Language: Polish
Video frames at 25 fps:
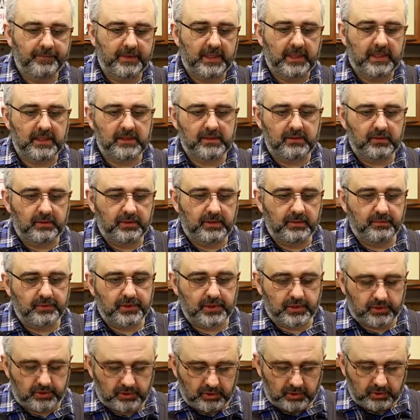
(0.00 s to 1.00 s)
Teraz drugi
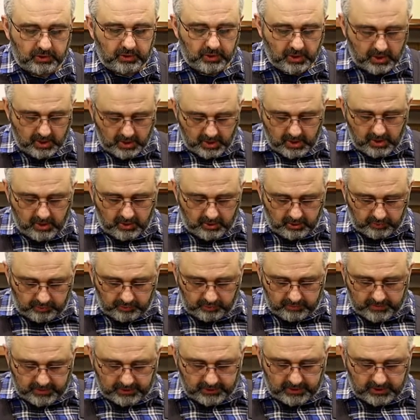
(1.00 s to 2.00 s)
brzeszczot o
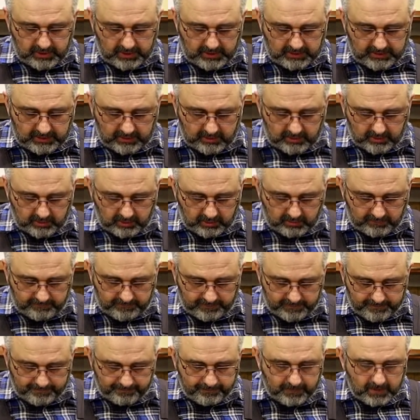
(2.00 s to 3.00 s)
numerze
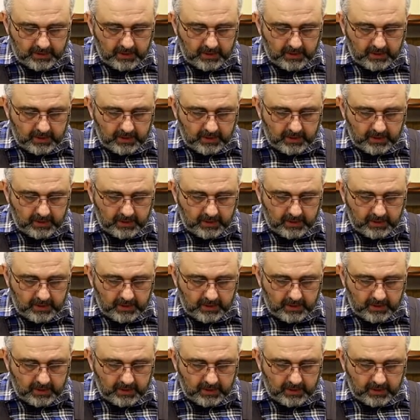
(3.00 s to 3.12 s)
katalogowym